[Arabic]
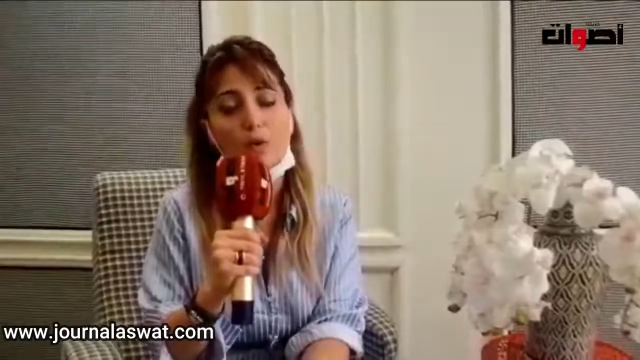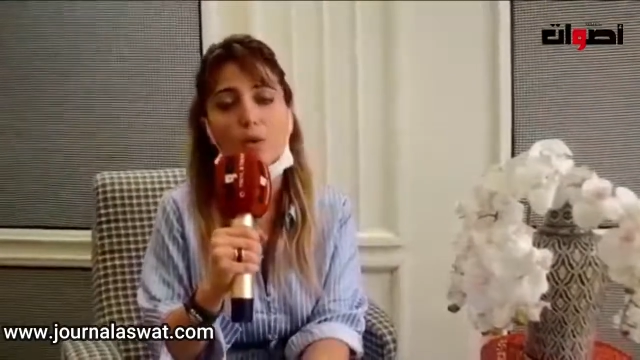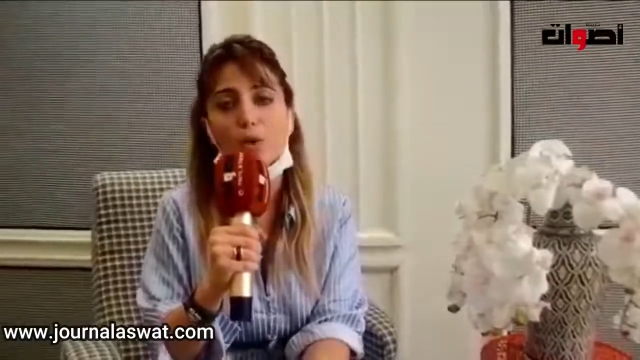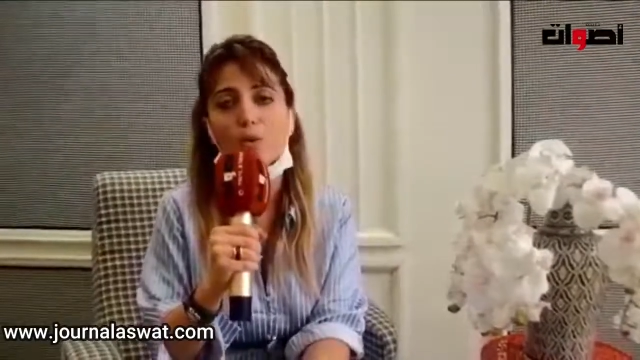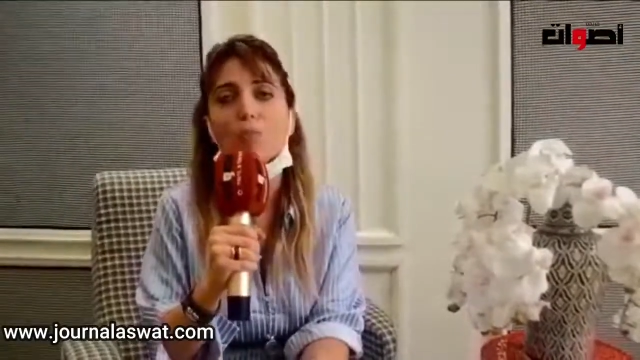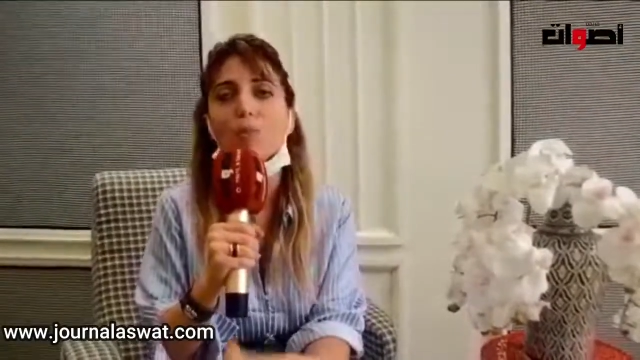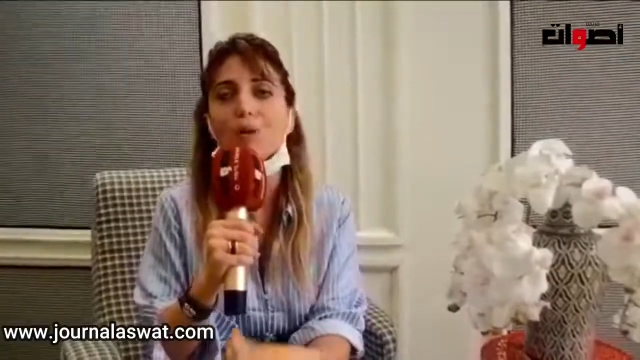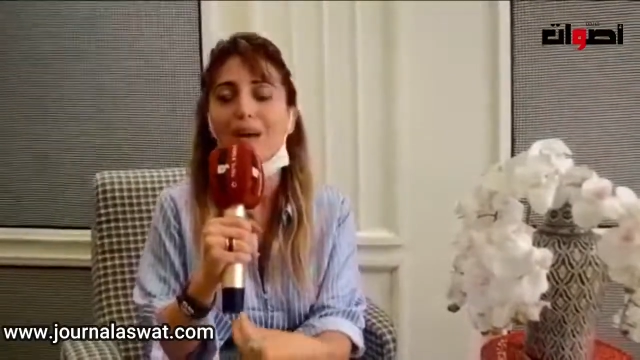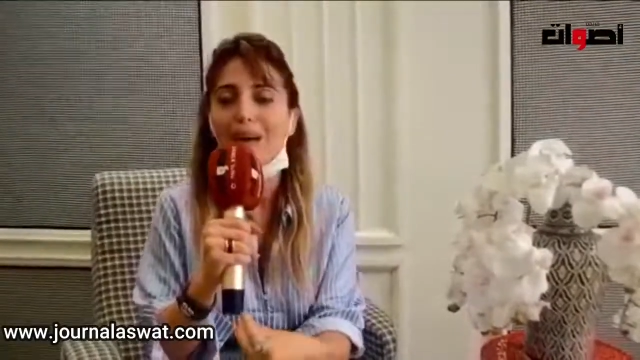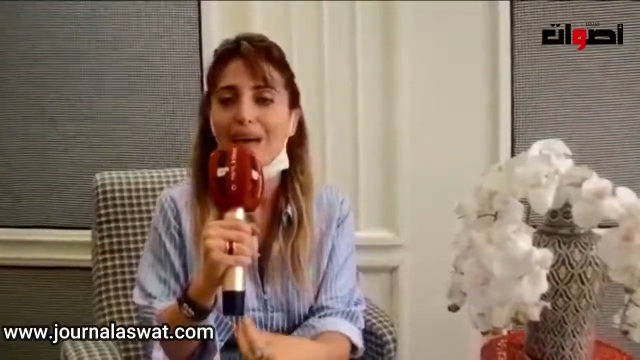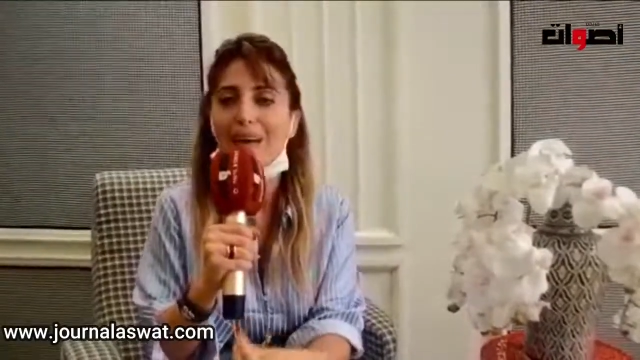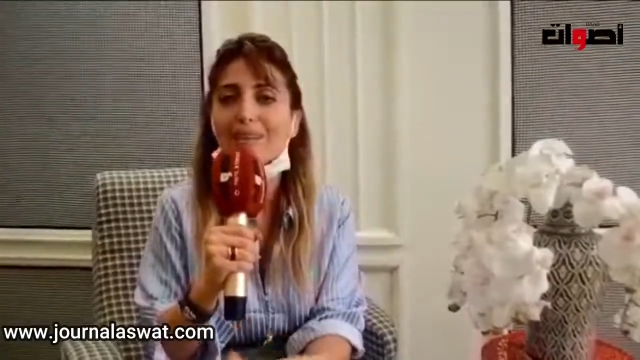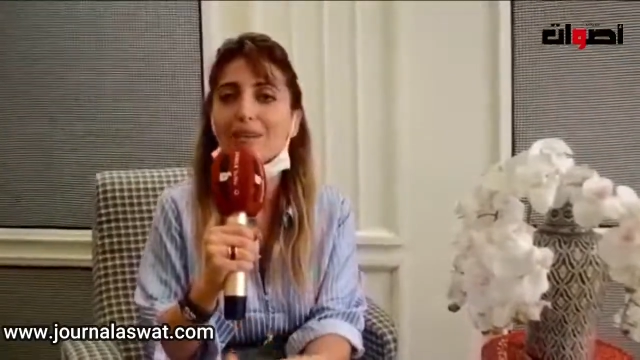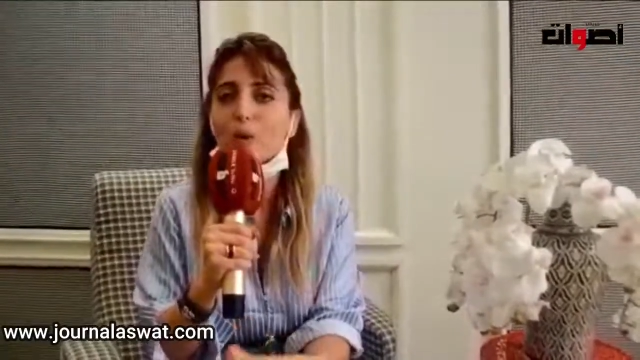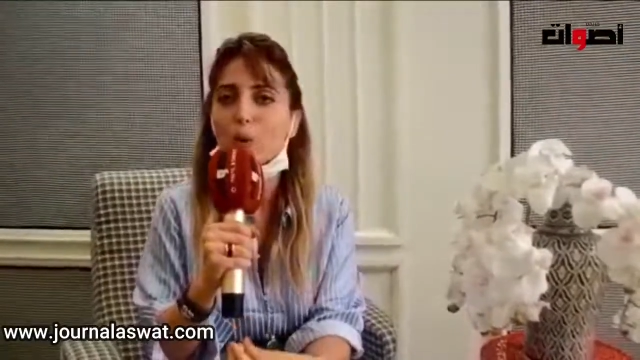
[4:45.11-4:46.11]
ليهم
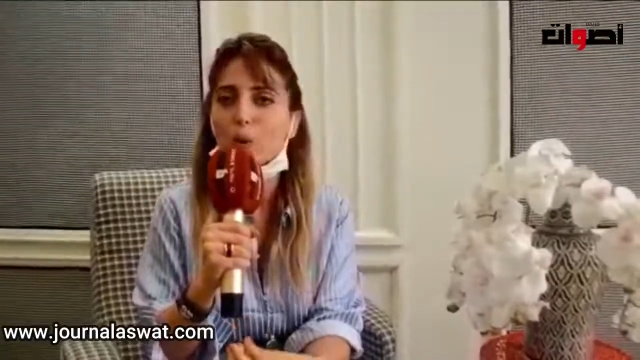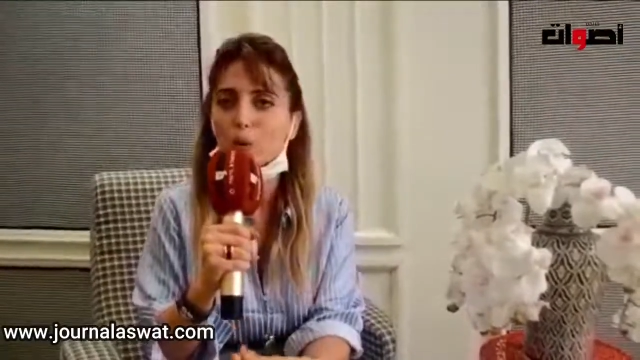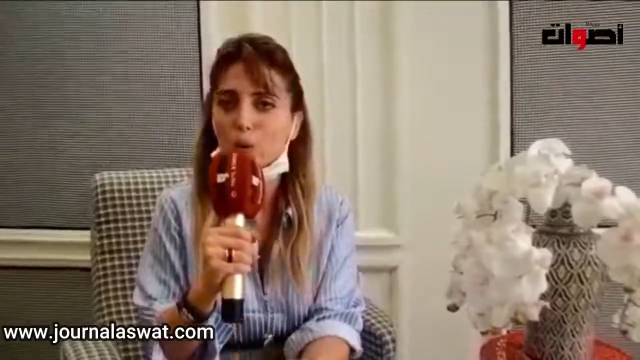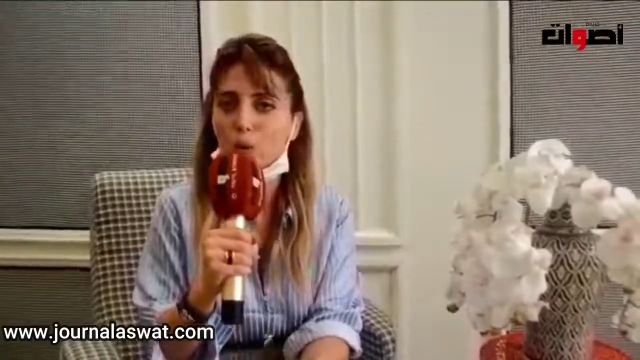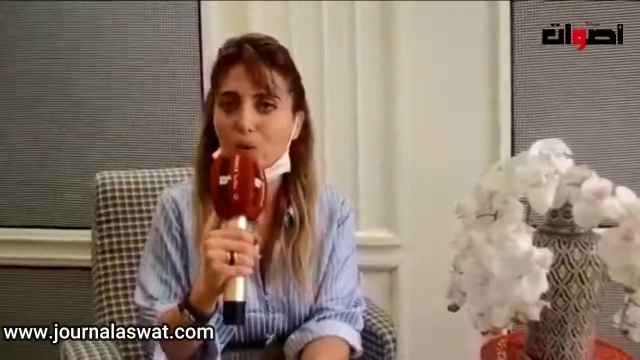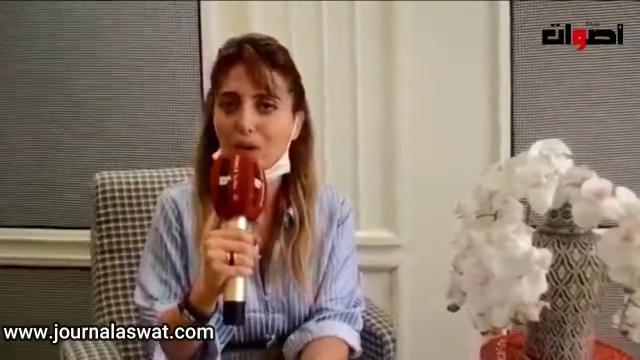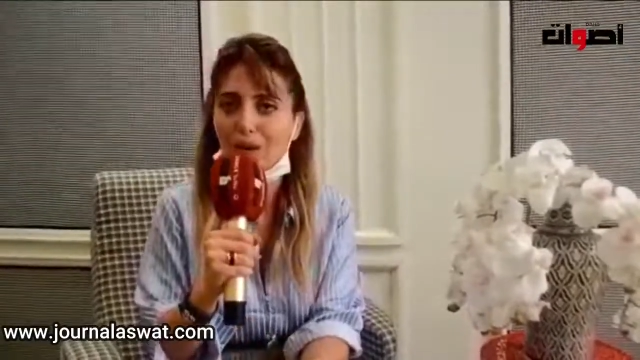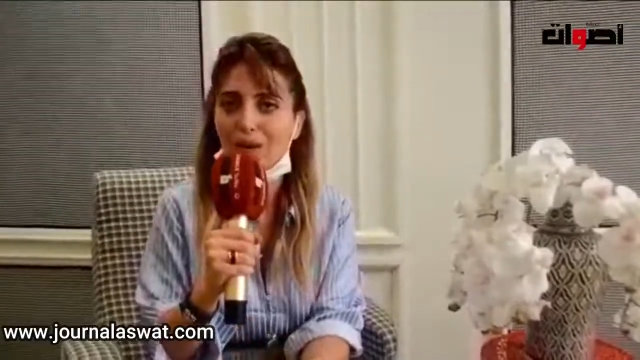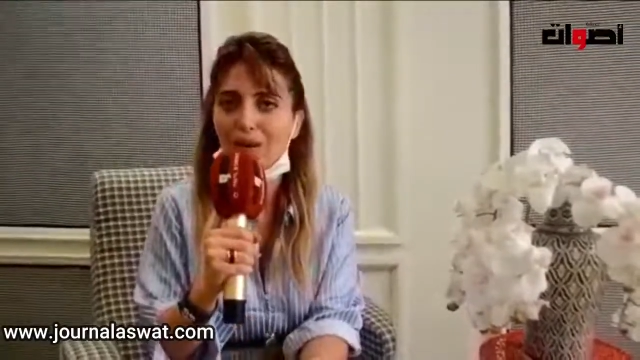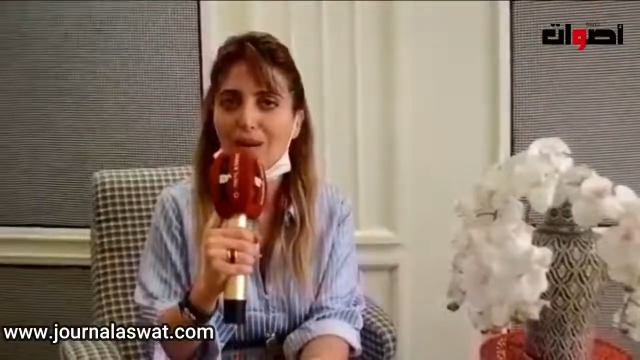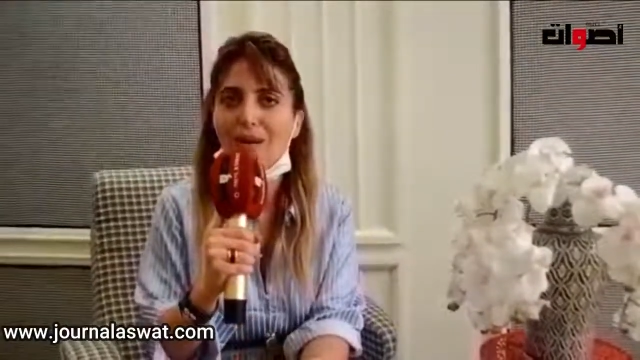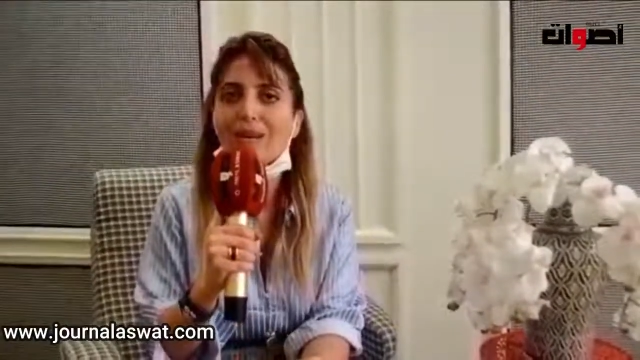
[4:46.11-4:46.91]
هاد الخطوره